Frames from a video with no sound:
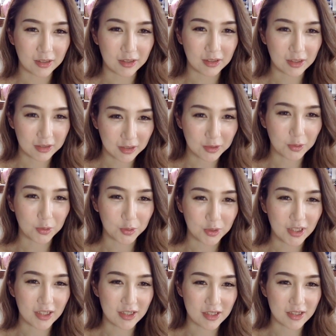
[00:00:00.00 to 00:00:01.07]
いけたという
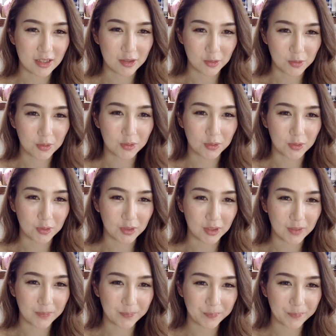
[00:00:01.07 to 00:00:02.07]
感じです。本当に